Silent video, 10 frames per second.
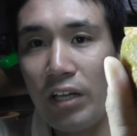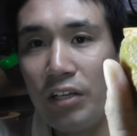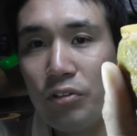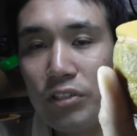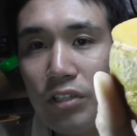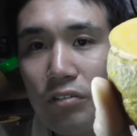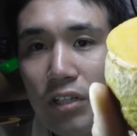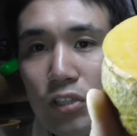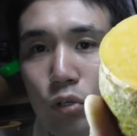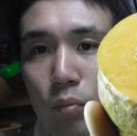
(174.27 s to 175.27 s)
色してる
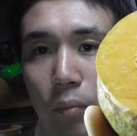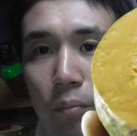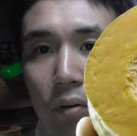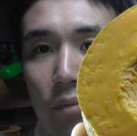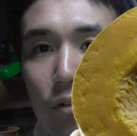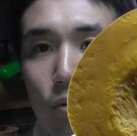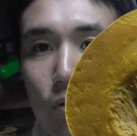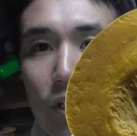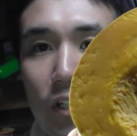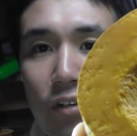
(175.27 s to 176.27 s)
のがそのまんま身の
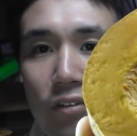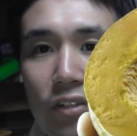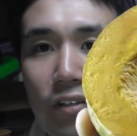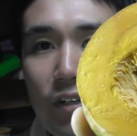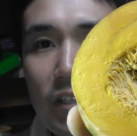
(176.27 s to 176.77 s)
方に来てるっていう